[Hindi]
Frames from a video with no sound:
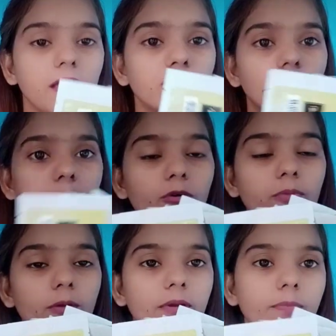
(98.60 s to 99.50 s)
और
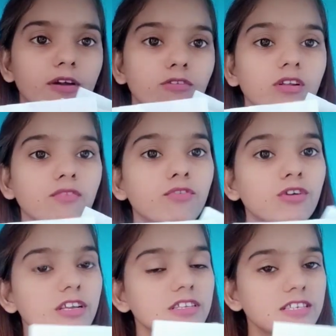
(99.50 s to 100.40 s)
आपको पर्पल पे टोटल
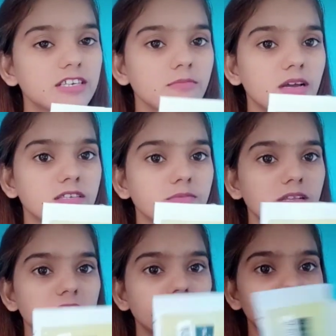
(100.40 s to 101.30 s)
फोर्टीन सीट मास्क
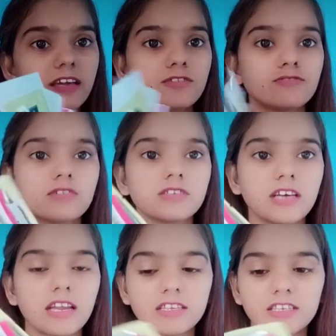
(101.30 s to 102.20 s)
मिल जाएंगे जो कि
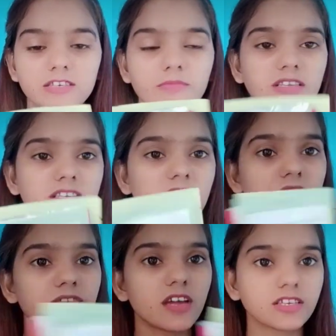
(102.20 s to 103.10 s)
सारे सीट मास्क
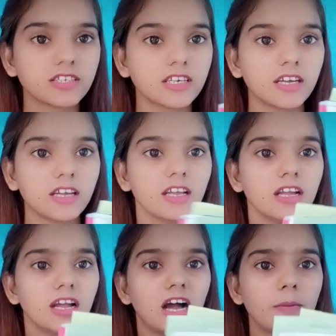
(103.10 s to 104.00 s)
काफ़ी अच्छे
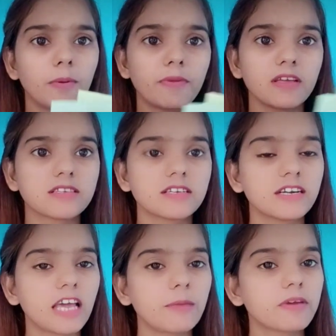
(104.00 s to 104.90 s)
हैं आप अपने
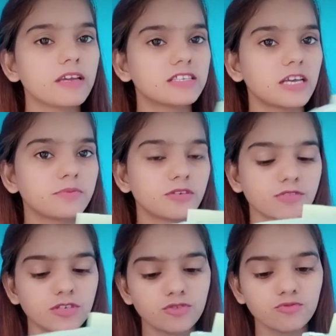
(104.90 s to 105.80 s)
स्किन टाइप के हिसाब
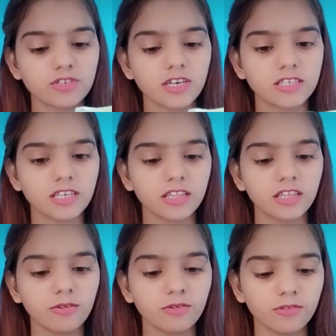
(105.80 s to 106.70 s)
से उसे चूज कर
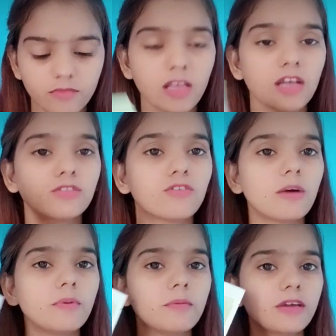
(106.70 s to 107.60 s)
सकते हो
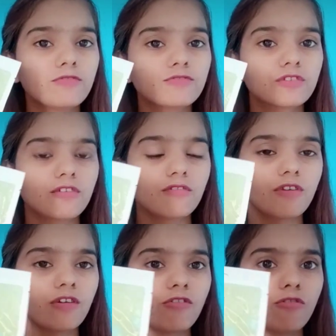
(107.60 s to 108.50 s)
तो अभी मैं यूज़
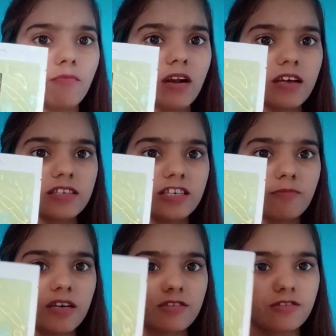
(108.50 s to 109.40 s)
करूँगी कुकुम्बर का
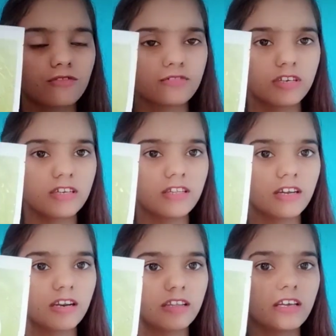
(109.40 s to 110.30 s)
सीट मास्क तो चलिए
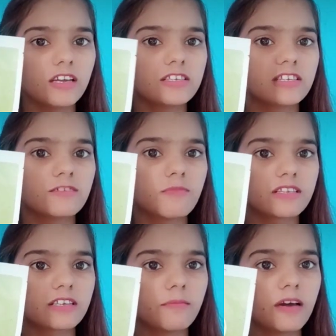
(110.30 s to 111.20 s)
देख लेते हैं इस सीट
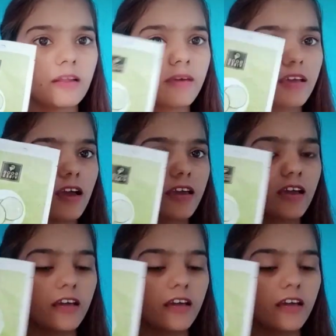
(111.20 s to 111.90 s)
मास्क के बारे में क्या क्या